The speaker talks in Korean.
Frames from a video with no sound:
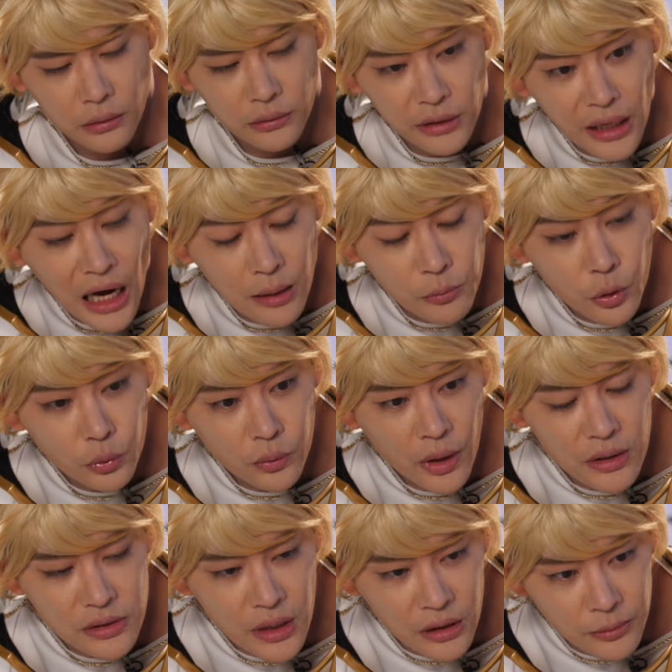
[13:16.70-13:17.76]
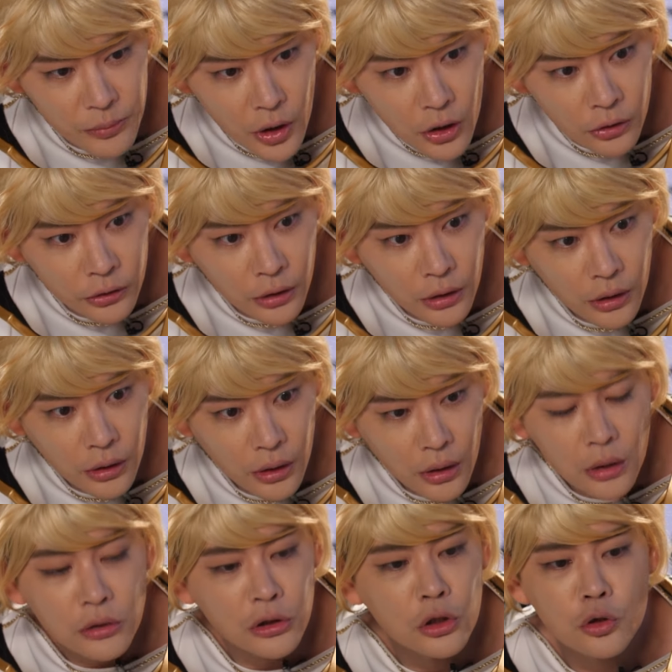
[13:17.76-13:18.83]
네가 아무것도 하지 않으면
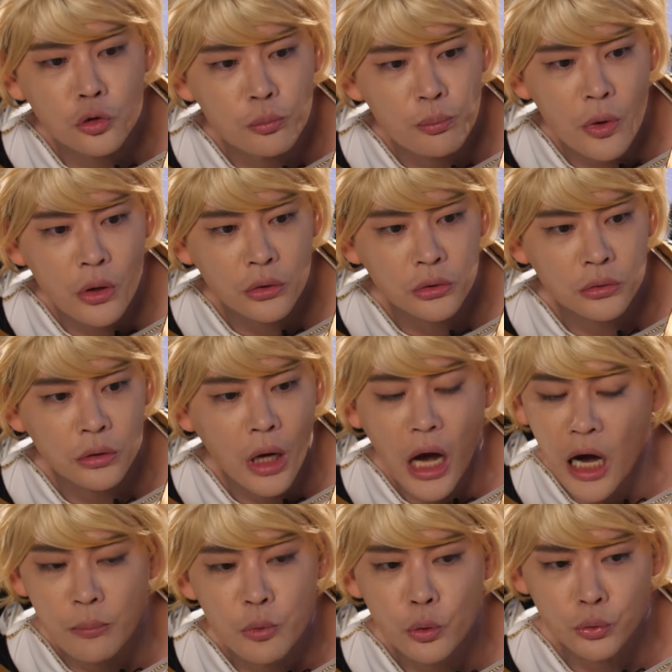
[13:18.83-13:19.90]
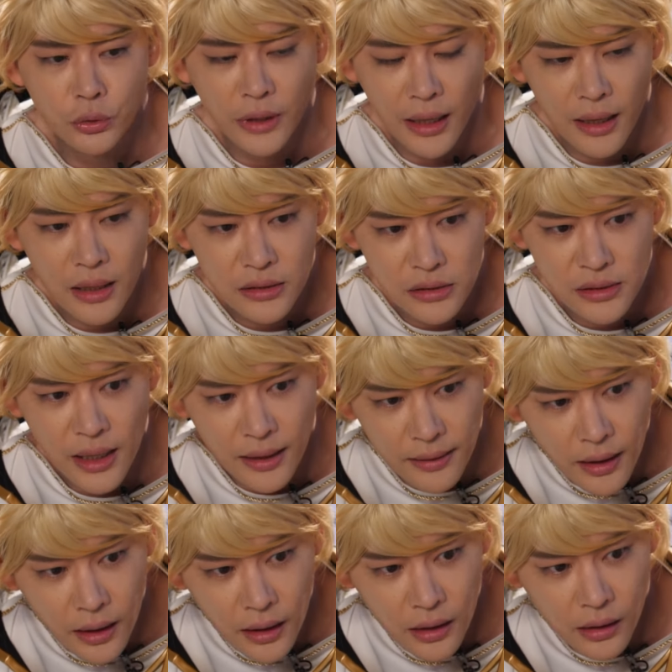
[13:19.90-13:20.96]
네 운명은 아무것도 달라지지
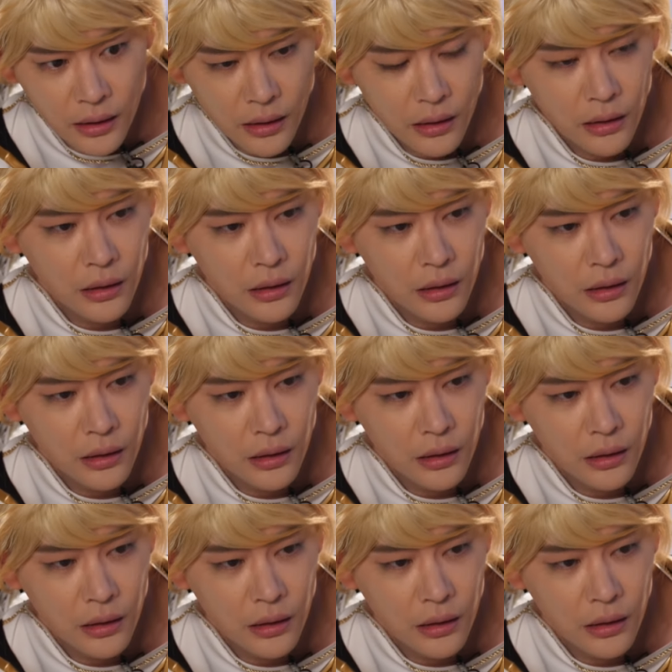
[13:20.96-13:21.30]
않아.